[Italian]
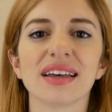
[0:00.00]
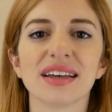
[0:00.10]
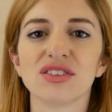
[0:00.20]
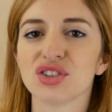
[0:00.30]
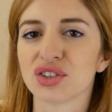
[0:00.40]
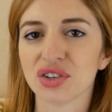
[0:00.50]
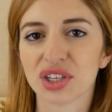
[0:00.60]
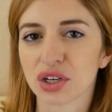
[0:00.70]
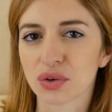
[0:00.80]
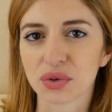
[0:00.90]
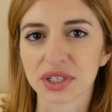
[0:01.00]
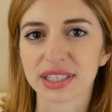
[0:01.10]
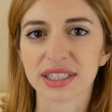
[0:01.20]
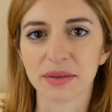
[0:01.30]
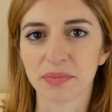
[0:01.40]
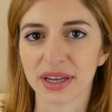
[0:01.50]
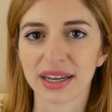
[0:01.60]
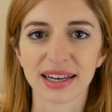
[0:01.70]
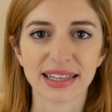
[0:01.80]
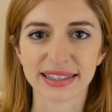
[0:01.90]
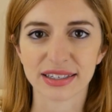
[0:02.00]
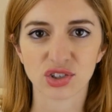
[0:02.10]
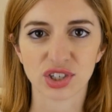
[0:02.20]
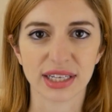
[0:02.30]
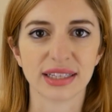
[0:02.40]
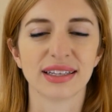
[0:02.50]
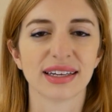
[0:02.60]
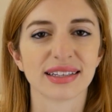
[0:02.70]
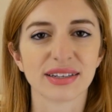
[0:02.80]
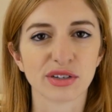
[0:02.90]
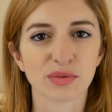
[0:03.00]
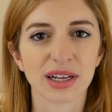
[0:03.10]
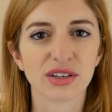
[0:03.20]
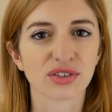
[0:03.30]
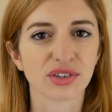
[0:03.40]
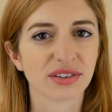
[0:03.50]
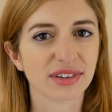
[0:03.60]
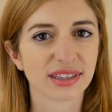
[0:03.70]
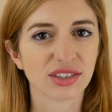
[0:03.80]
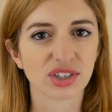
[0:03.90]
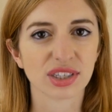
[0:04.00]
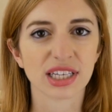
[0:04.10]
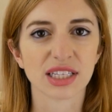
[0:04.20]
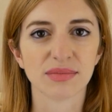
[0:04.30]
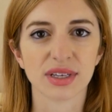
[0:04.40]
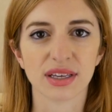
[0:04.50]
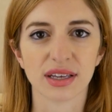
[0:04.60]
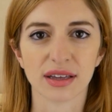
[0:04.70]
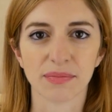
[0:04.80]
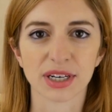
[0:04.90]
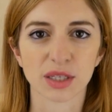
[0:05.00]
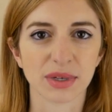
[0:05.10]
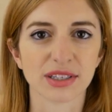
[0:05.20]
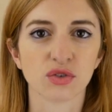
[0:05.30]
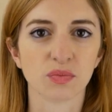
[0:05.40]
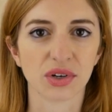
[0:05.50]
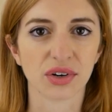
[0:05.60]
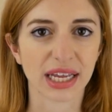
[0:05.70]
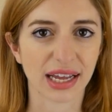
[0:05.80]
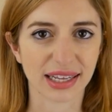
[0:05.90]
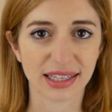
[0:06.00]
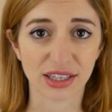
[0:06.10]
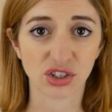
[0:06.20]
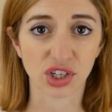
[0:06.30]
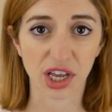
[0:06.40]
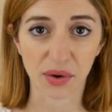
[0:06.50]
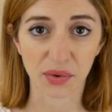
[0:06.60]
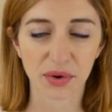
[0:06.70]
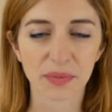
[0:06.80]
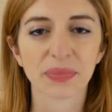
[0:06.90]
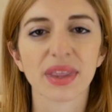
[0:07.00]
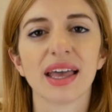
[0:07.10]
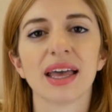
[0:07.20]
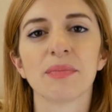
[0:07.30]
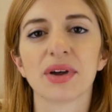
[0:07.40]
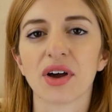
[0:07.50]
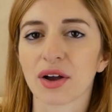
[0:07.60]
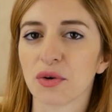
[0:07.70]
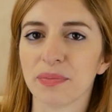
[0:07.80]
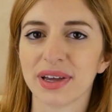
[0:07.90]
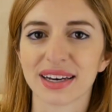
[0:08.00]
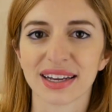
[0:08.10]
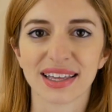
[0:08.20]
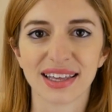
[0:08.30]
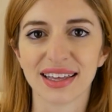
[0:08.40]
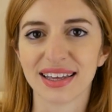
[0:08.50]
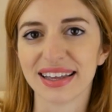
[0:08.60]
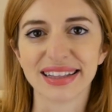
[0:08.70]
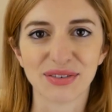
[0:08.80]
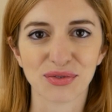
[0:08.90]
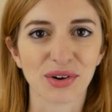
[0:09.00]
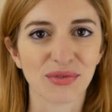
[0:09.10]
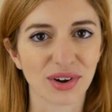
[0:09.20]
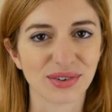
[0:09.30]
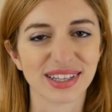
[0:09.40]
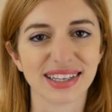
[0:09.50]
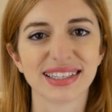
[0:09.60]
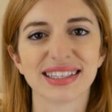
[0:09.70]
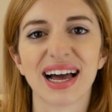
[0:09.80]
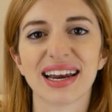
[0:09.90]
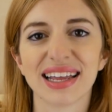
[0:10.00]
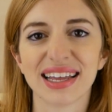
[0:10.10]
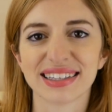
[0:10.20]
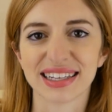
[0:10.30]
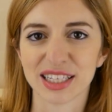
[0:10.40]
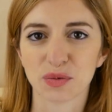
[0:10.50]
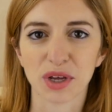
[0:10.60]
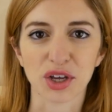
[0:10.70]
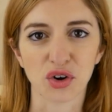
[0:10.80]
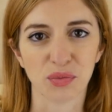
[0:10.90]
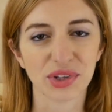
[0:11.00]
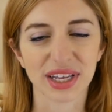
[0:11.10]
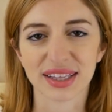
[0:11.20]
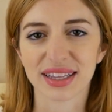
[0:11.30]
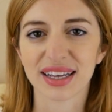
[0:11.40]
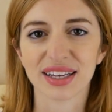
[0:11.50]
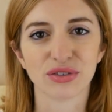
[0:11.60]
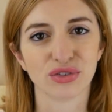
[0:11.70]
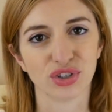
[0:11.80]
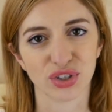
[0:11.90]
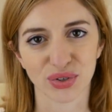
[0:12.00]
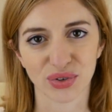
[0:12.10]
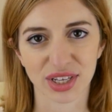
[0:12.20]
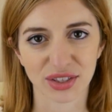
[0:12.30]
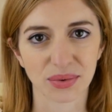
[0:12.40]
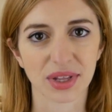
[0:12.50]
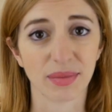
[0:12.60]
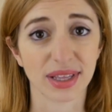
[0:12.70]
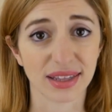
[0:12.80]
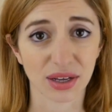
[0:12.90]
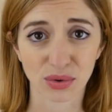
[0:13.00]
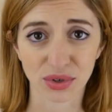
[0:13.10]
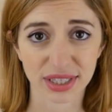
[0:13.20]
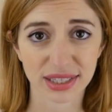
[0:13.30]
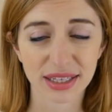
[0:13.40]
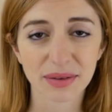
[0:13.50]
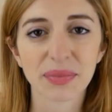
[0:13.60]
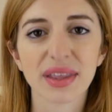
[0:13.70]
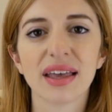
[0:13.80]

eh, ci sono dei costi per gli esercenti che se non sbaglio sono di 20 centesimi eh, per spese superiori ai 10 euro, però ecco per chi eh, di voi vuole utilizzare Satispay come utente non ci sono assolutamente costi,